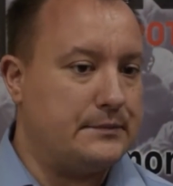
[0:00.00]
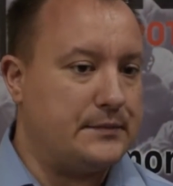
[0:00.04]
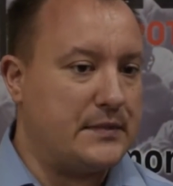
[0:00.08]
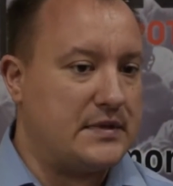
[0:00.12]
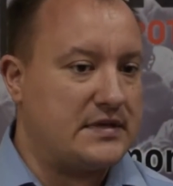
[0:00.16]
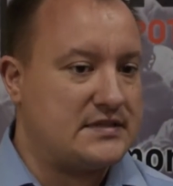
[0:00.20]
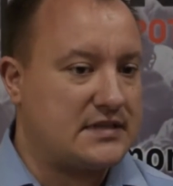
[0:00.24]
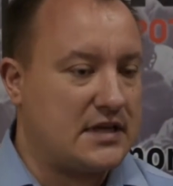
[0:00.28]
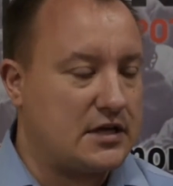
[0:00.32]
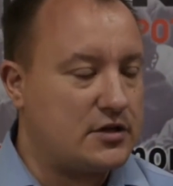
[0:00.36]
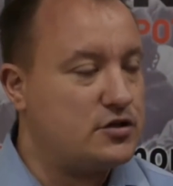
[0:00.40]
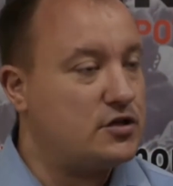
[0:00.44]

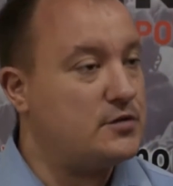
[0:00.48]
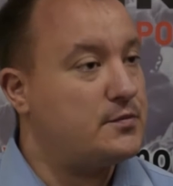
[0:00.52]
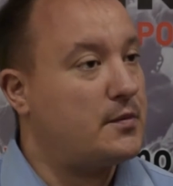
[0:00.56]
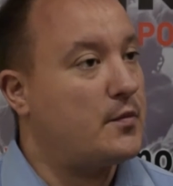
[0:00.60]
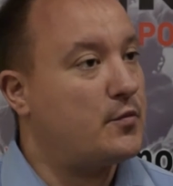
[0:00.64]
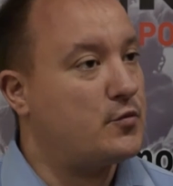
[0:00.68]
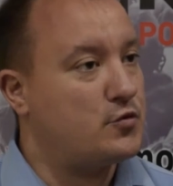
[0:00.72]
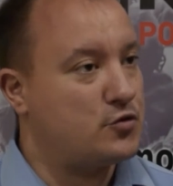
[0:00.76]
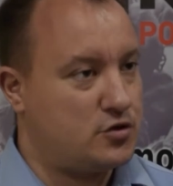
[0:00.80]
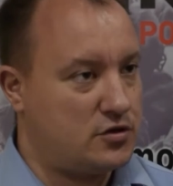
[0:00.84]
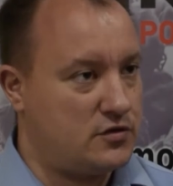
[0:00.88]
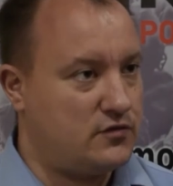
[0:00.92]
stać i ma
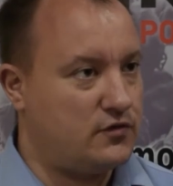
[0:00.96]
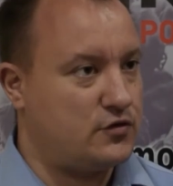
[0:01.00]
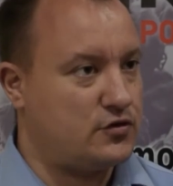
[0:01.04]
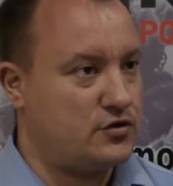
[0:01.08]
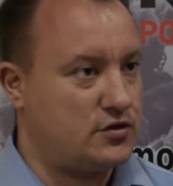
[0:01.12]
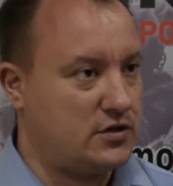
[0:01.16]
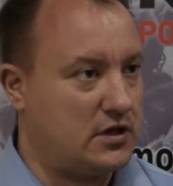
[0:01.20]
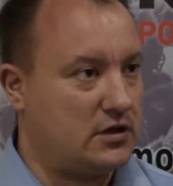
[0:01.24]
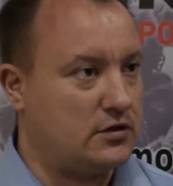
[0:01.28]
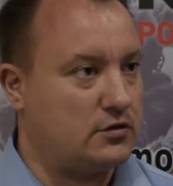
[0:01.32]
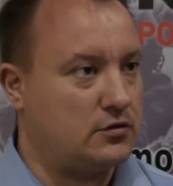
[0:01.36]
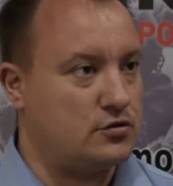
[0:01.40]
możliwość
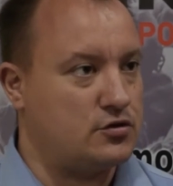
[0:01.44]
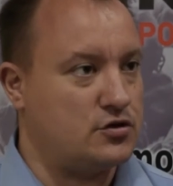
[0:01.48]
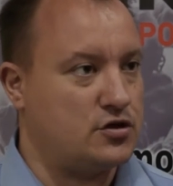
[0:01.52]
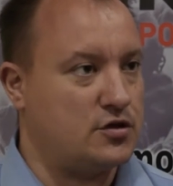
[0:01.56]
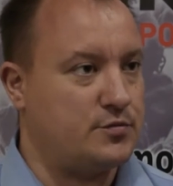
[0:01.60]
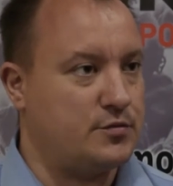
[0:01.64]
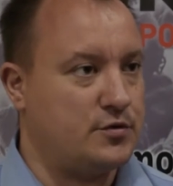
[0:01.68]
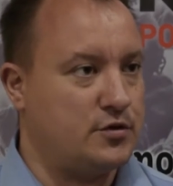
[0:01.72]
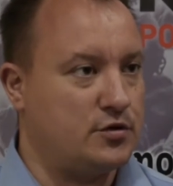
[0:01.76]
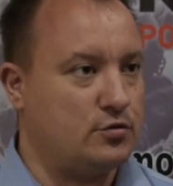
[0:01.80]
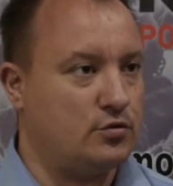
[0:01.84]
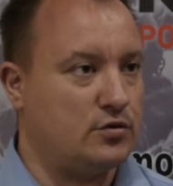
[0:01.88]
na to,
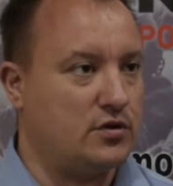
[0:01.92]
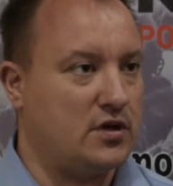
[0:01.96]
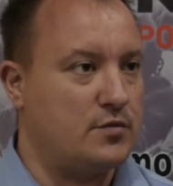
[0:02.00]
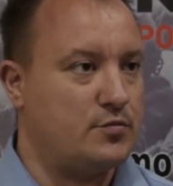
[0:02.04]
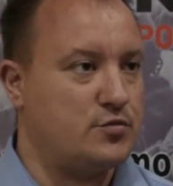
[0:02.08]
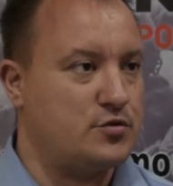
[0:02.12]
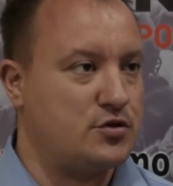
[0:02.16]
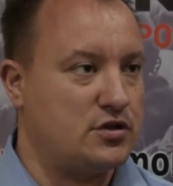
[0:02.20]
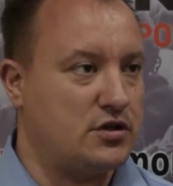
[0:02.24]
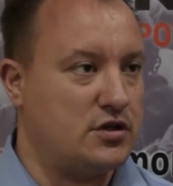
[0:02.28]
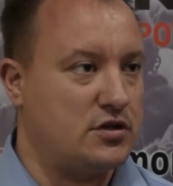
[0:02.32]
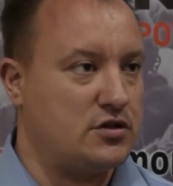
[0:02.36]
żeby tutaj
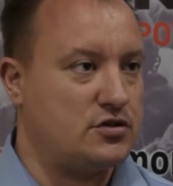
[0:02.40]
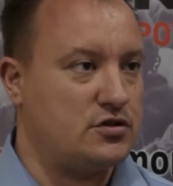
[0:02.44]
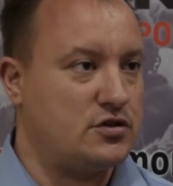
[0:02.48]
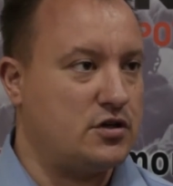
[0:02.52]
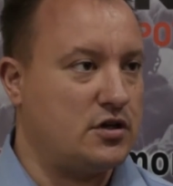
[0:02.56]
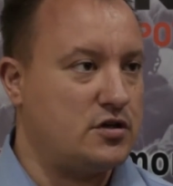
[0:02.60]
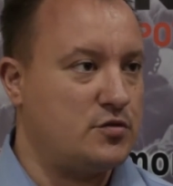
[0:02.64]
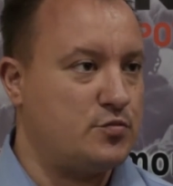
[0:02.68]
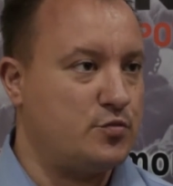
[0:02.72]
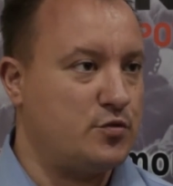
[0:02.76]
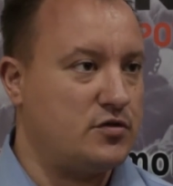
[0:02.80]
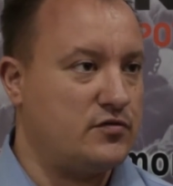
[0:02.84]

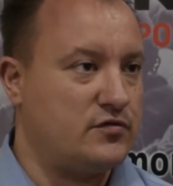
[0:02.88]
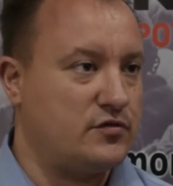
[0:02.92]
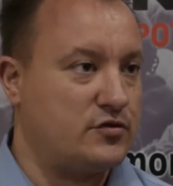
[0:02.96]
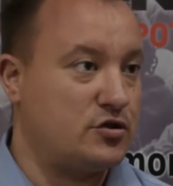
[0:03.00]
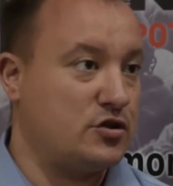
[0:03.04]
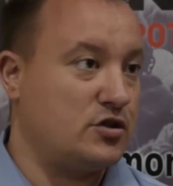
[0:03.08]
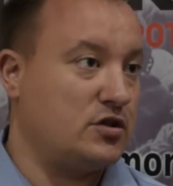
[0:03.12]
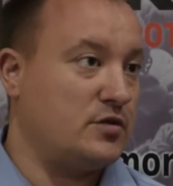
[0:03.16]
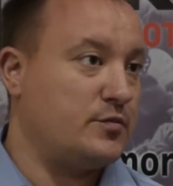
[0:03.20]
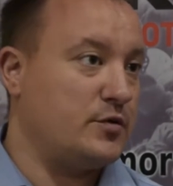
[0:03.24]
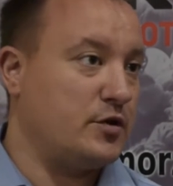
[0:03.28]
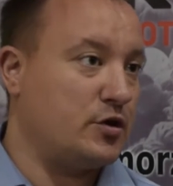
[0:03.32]
przyjeżdżać, ponieważ
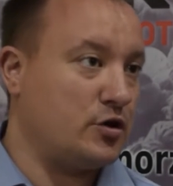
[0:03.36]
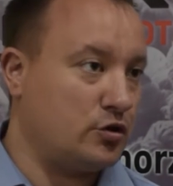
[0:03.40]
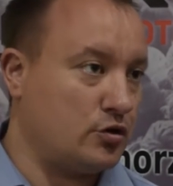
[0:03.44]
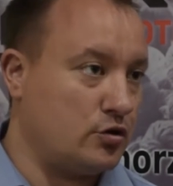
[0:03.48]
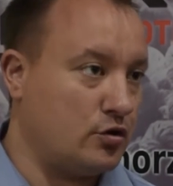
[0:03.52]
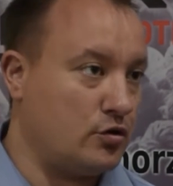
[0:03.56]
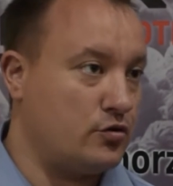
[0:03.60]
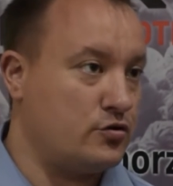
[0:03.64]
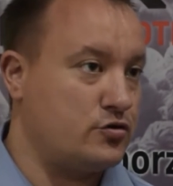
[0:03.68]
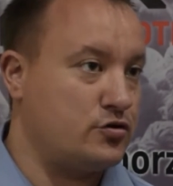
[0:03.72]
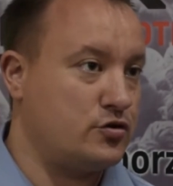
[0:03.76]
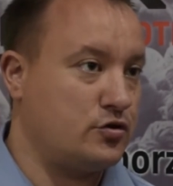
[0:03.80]
gdyby
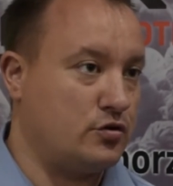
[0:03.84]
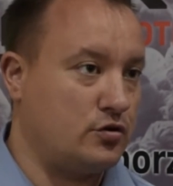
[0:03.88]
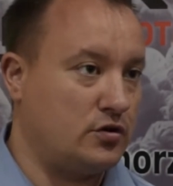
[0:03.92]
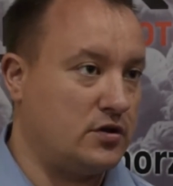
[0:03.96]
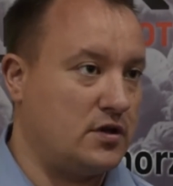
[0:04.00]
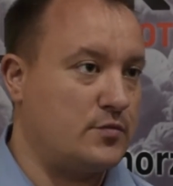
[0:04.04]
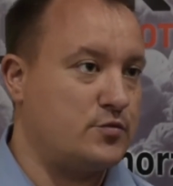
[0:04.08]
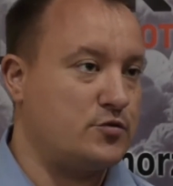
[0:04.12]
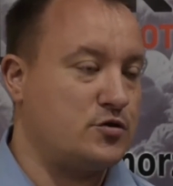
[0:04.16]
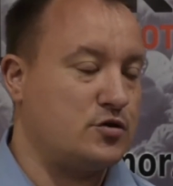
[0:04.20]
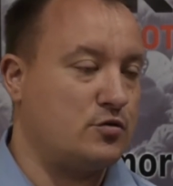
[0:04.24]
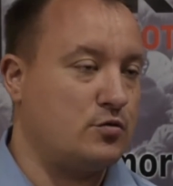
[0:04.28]
ktoś, kto
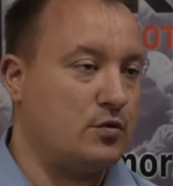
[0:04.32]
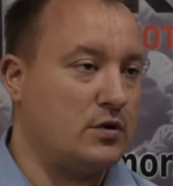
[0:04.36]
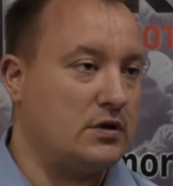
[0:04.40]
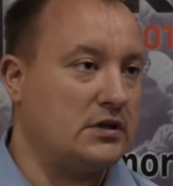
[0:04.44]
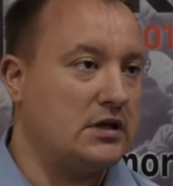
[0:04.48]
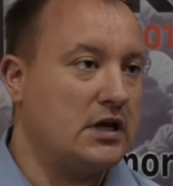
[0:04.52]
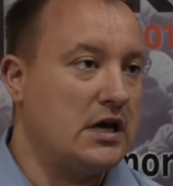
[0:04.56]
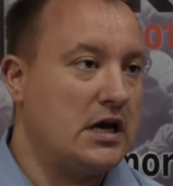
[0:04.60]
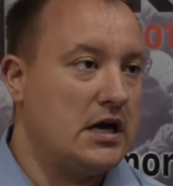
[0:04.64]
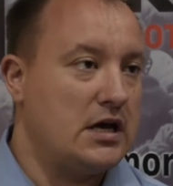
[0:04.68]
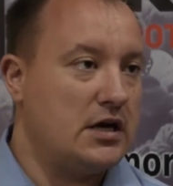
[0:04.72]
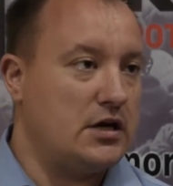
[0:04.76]
na
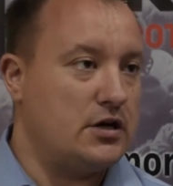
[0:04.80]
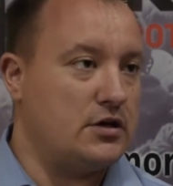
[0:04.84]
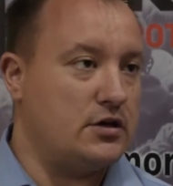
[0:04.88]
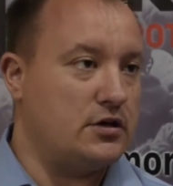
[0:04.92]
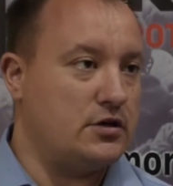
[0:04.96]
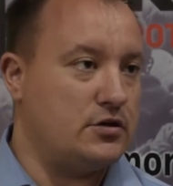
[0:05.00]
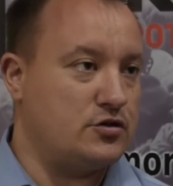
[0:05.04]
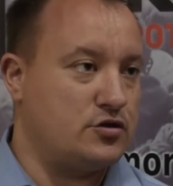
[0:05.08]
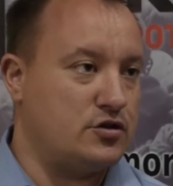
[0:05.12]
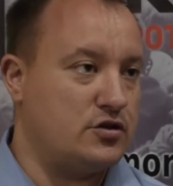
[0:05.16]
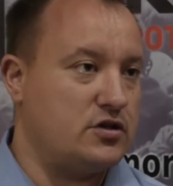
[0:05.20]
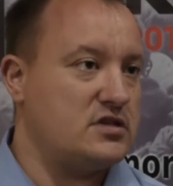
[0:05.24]
przykład
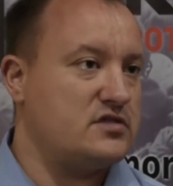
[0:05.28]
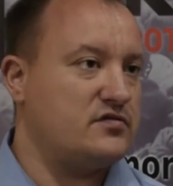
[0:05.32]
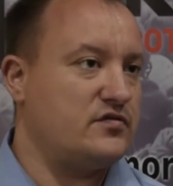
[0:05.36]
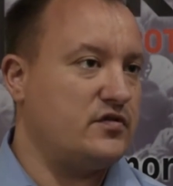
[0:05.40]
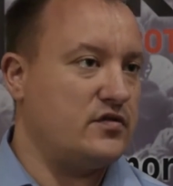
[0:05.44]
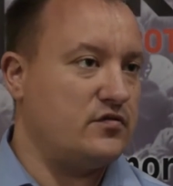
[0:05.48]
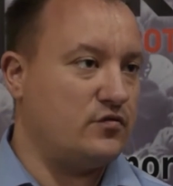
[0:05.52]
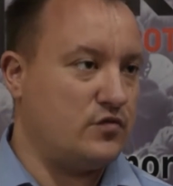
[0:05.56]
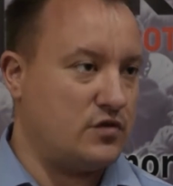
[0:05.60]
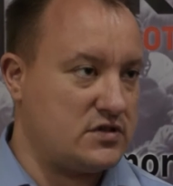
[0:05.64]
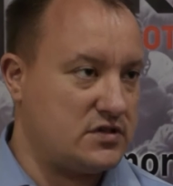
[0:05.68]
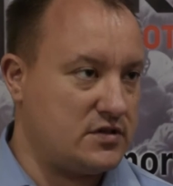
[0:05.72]
żyje
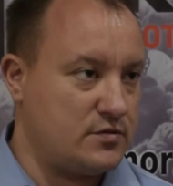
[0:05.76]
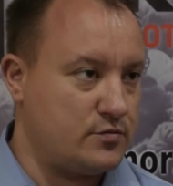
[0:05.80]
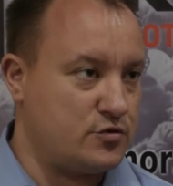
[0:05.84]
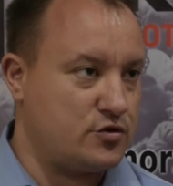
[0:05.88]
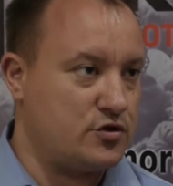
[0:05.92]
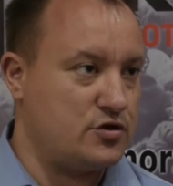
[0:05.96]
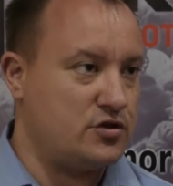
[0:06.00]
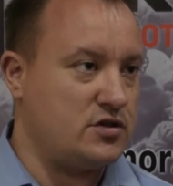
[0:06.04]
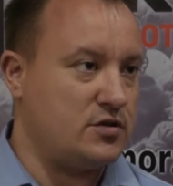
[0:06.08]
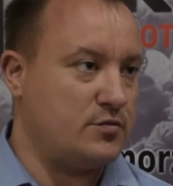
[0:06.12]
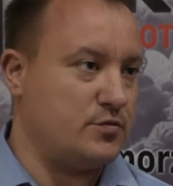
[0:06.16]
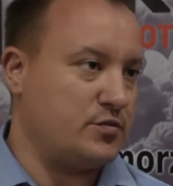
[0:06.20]
swoim własnym
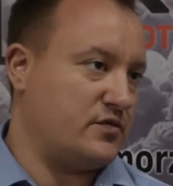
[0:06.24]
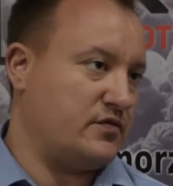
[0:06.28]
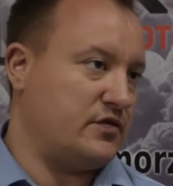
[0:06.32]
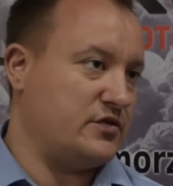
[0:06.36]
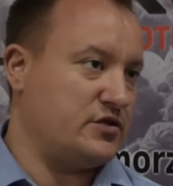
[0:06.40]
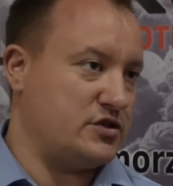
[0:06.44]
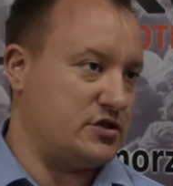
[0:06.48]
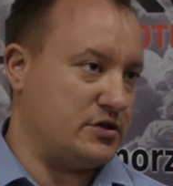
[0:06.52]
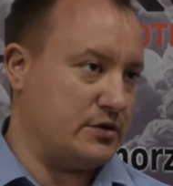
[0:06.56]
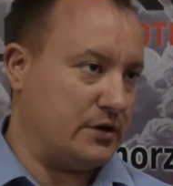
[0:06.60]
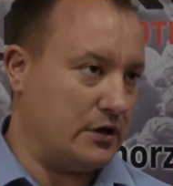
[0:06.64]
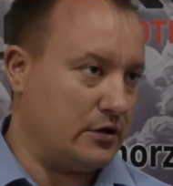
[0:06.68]
życiem, prowadzi
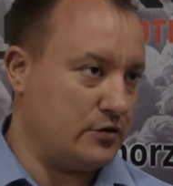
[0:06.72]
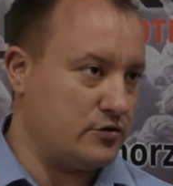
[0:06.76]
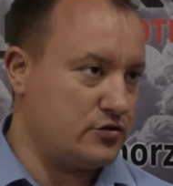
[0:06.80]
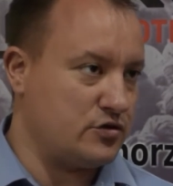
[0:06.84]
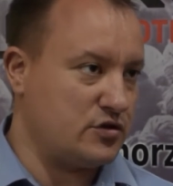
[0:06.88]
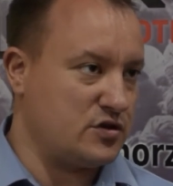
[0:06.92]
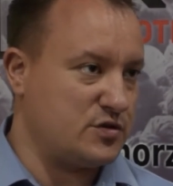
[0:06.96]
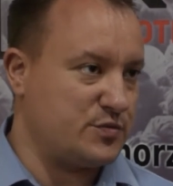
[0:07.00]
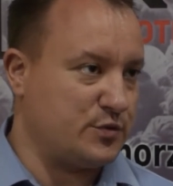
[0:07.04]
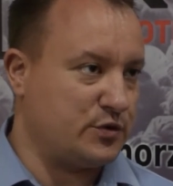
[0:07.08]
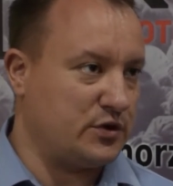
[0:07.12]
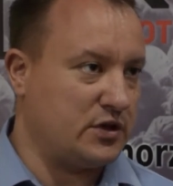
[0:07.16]
prowadzi działalność
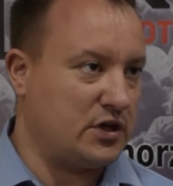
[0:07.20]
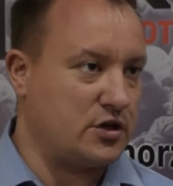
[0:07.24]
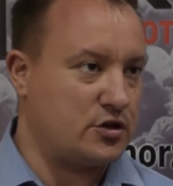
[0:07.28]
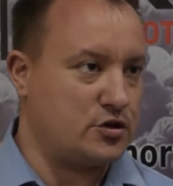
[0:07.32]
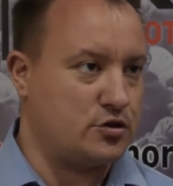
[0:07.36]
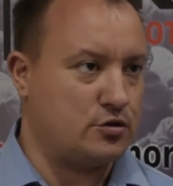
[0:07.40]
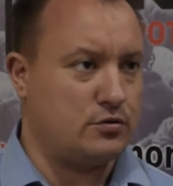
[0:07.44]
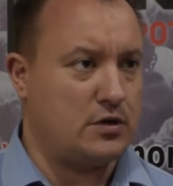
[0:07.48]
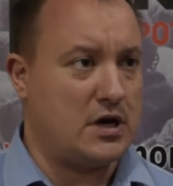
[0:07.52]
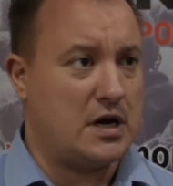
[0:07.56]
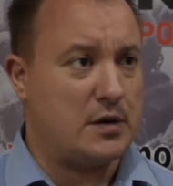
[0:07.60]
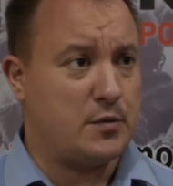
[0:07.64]

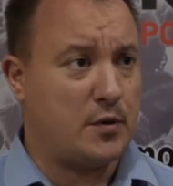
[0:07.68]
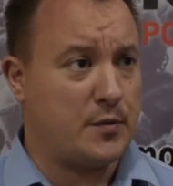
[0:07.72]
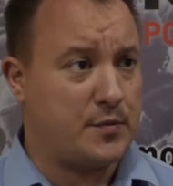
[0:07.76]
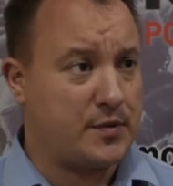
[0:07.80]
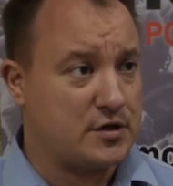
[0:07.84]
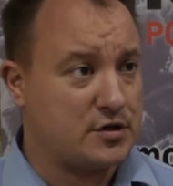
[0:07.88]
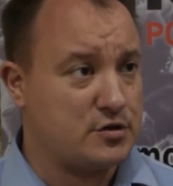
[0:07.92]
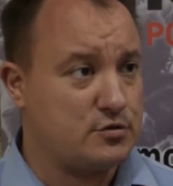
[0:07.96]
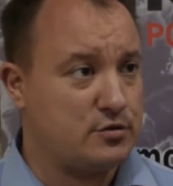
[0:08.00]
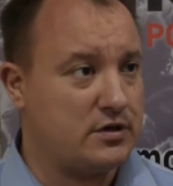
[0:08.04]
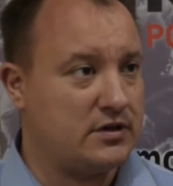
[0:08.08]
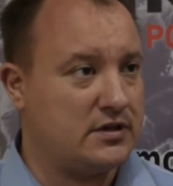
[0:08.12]
gospodarczą albo
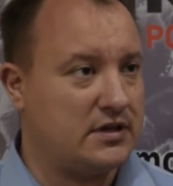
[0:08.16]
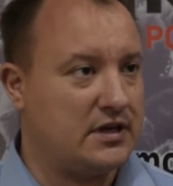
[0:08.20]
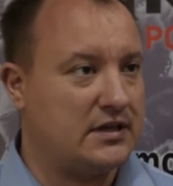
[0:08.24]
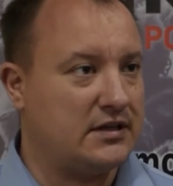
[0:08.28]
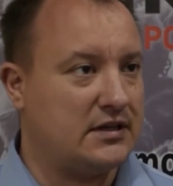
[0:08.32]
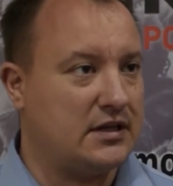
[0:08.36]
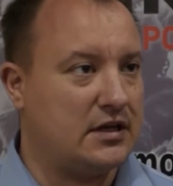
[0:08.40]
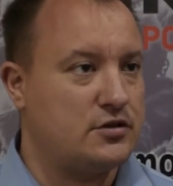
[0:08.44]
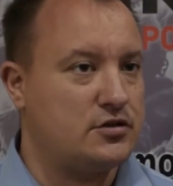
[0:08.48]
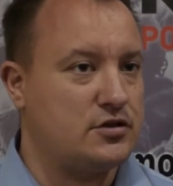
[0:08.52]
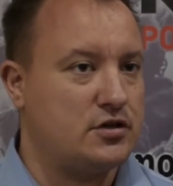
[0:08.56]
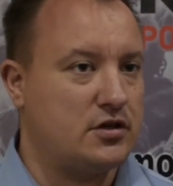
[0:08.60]
pracuje na
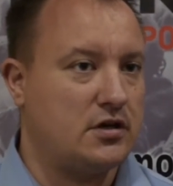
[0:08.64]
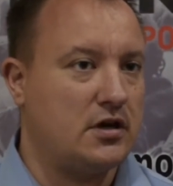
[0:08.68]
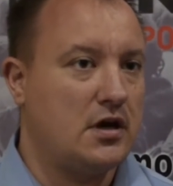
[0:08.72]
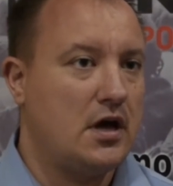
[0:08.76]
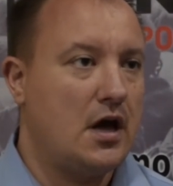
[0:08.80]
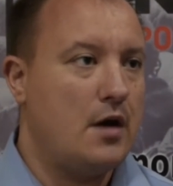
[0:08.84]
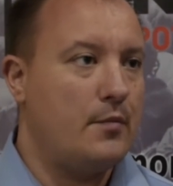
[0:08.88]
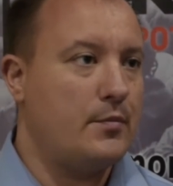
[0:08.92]
etacie,